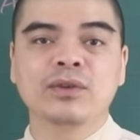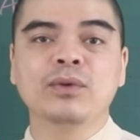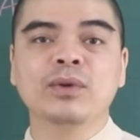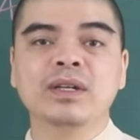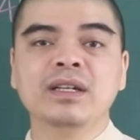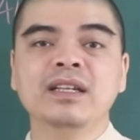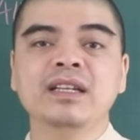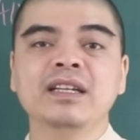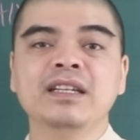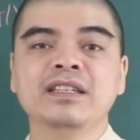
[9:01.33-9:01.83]

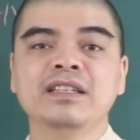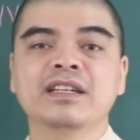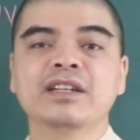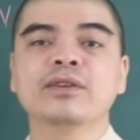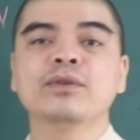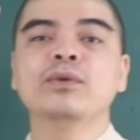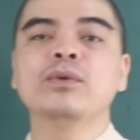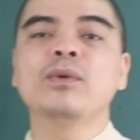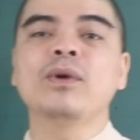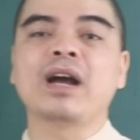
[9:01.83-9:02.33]
cuốn đi những cái
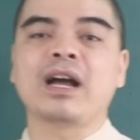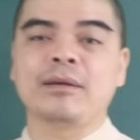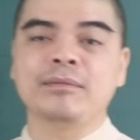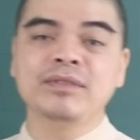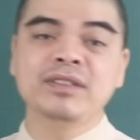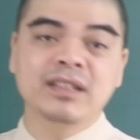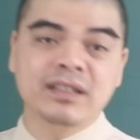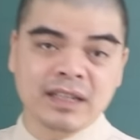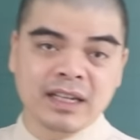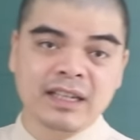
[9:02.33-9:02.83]
u ám
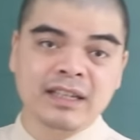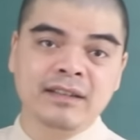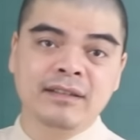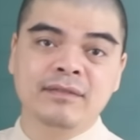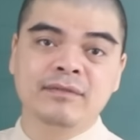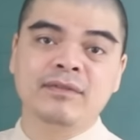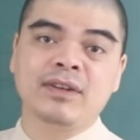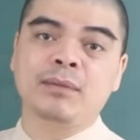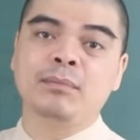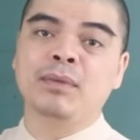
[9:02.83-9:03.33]
trước đây
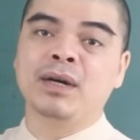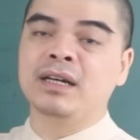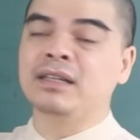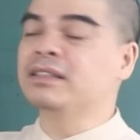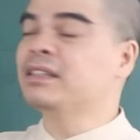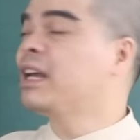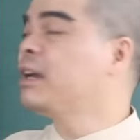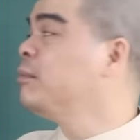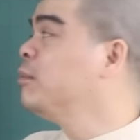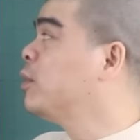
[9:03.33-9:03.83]
và mở
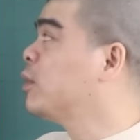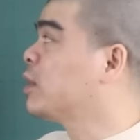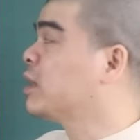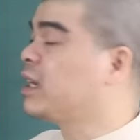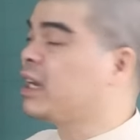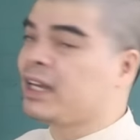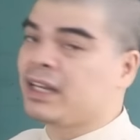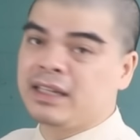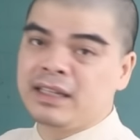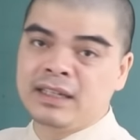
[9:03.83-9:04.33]
ra một
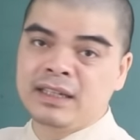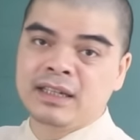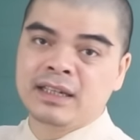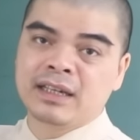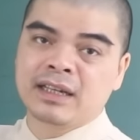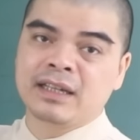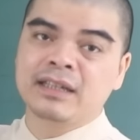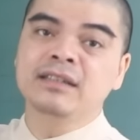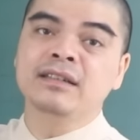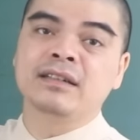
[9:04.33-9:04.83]
cái
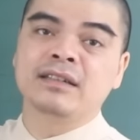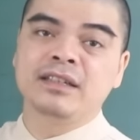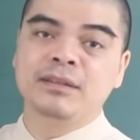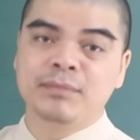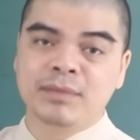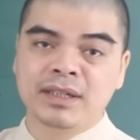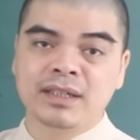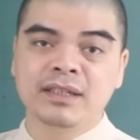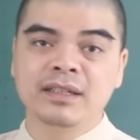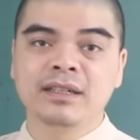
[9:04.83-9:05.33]
đường đi
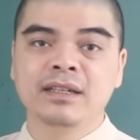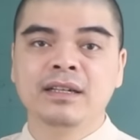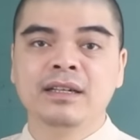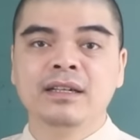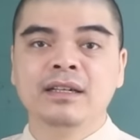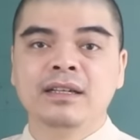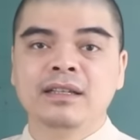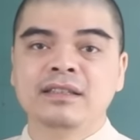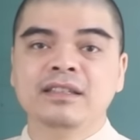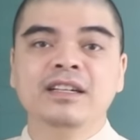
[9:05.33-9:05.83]
mới.
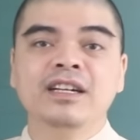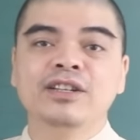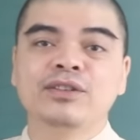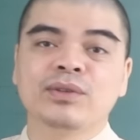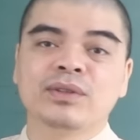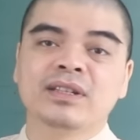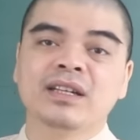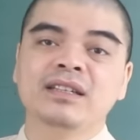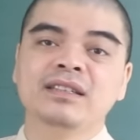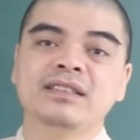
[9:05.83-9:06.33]
Những người
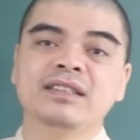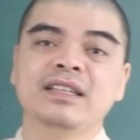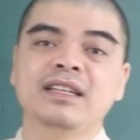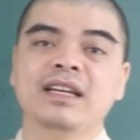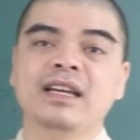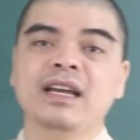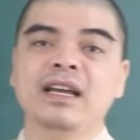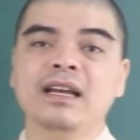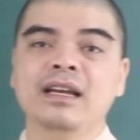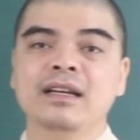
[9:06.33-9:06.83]
tuổi Thân
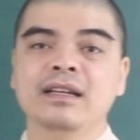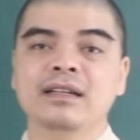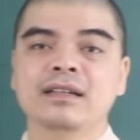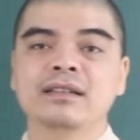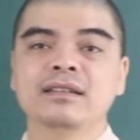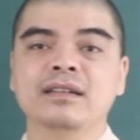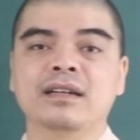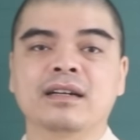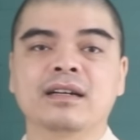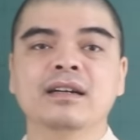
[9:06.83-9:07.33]
sẽ
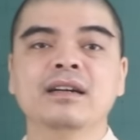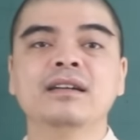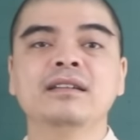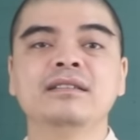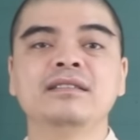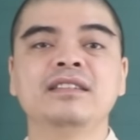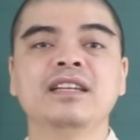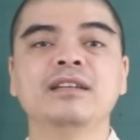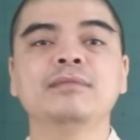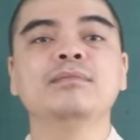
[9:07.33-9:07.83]
được
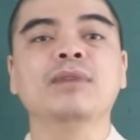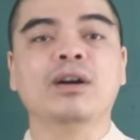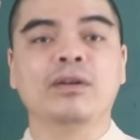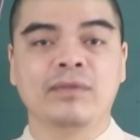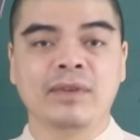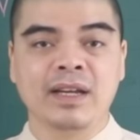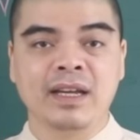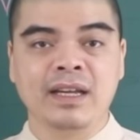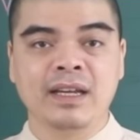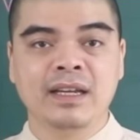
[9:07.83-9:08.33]
ơn trên bảo
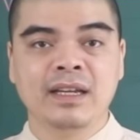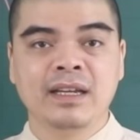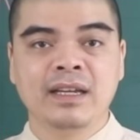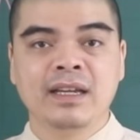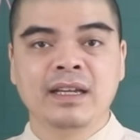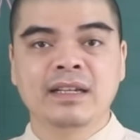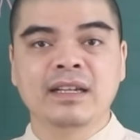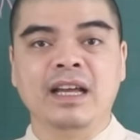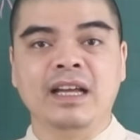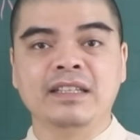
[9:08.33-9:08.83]
vệ
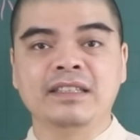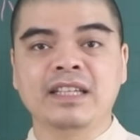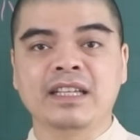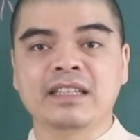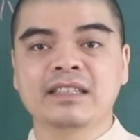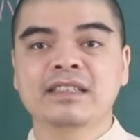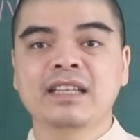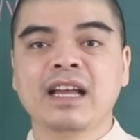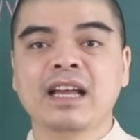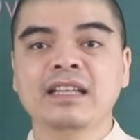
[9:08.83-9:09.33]
để
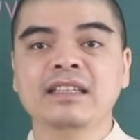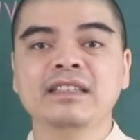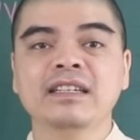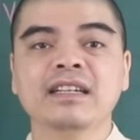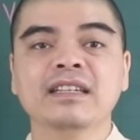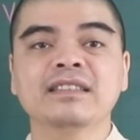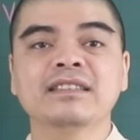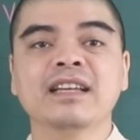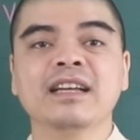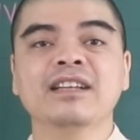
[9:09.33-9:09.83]
tránh xa những
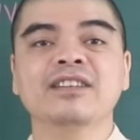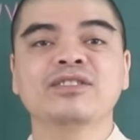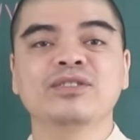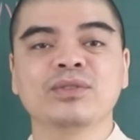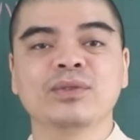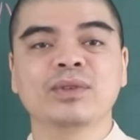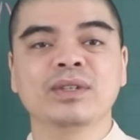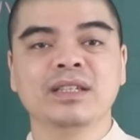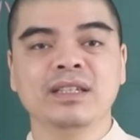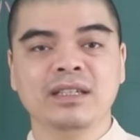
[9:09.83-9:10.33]
cái rắc
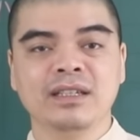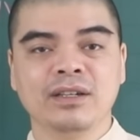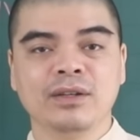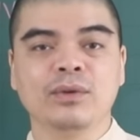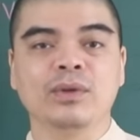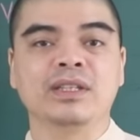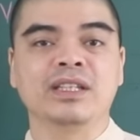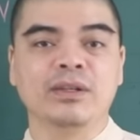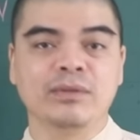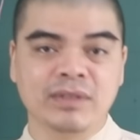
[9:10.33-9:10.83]
rối
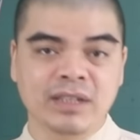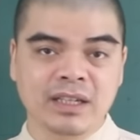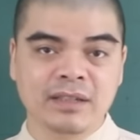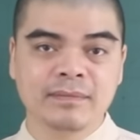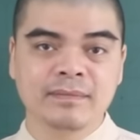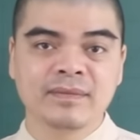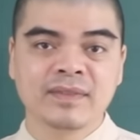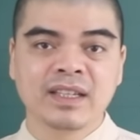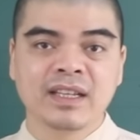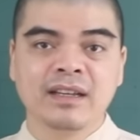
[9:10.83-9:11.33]
của tiểu
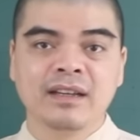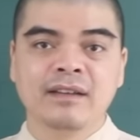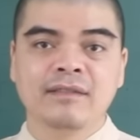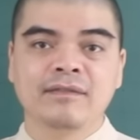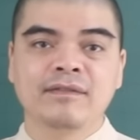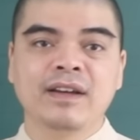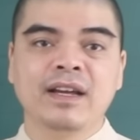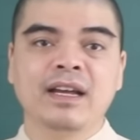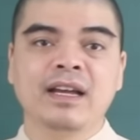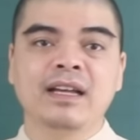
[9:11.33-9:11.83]
nhân,
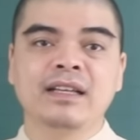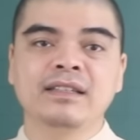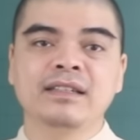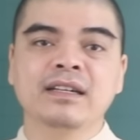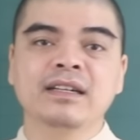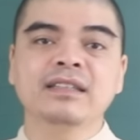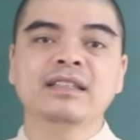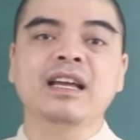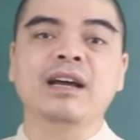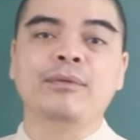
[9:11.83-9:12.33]
và những
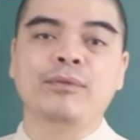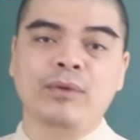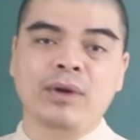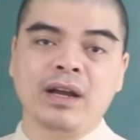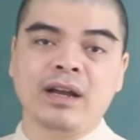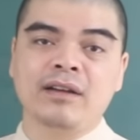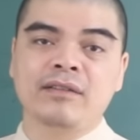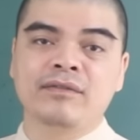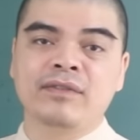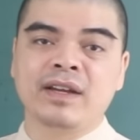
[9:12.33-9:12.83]
cái thảm
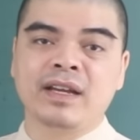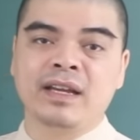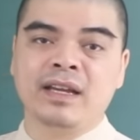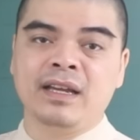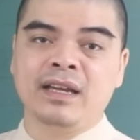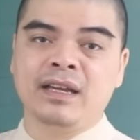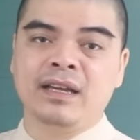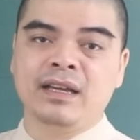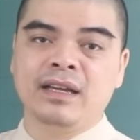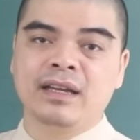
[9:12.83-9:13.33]
họa
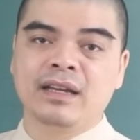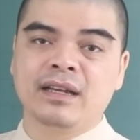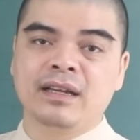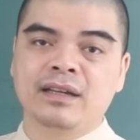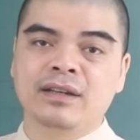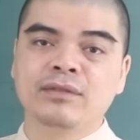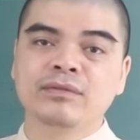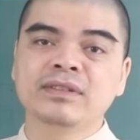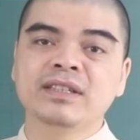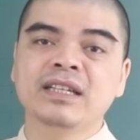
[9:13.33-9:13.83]
về
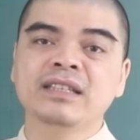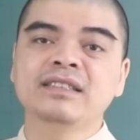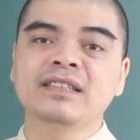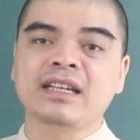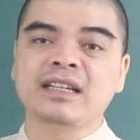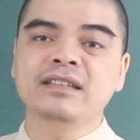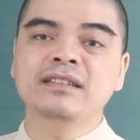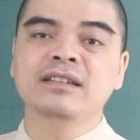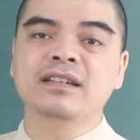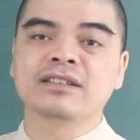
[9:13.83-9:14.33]
cũng sẽ
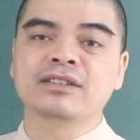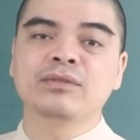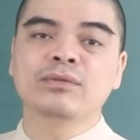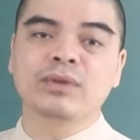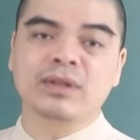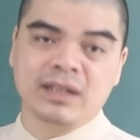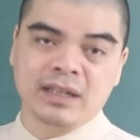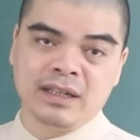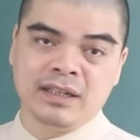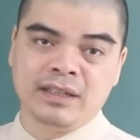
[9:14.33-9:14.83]
tránh được trong
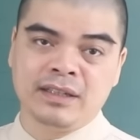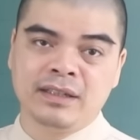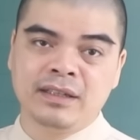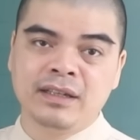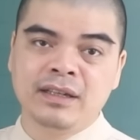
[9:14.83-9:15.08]
cuộc đời.